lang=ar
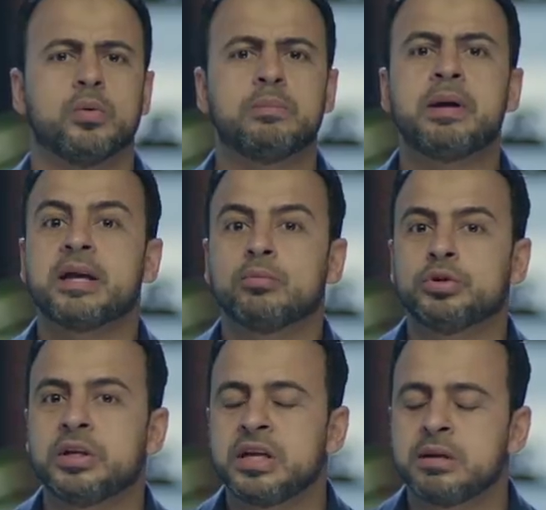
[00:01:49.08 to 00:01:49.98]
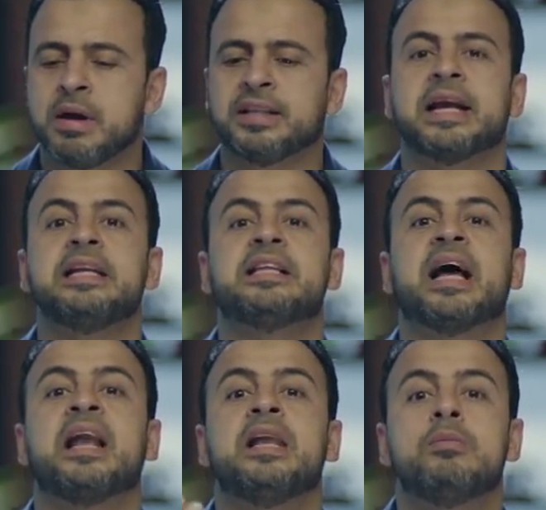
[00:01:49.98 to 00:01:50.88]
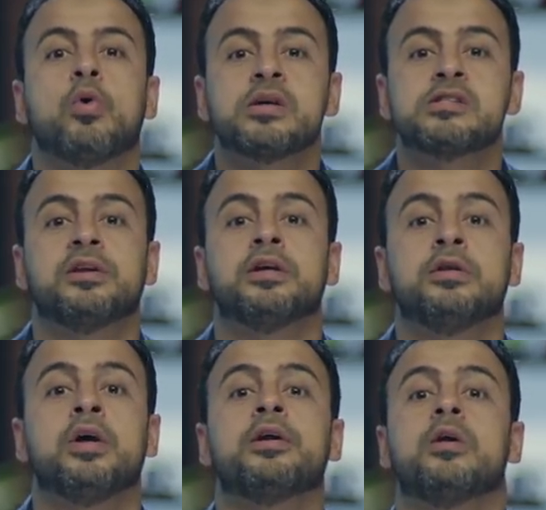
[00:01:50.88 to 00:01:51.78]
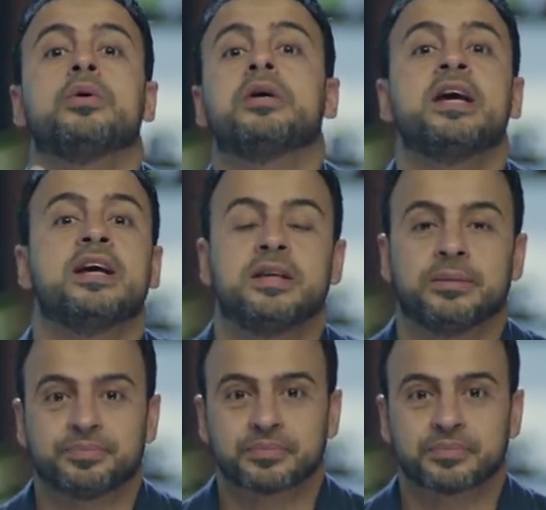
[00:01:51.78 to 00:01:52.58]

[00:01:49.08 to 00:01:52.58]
والباقي مديرين محتاجين يتعلموا اصلا اداره وقياده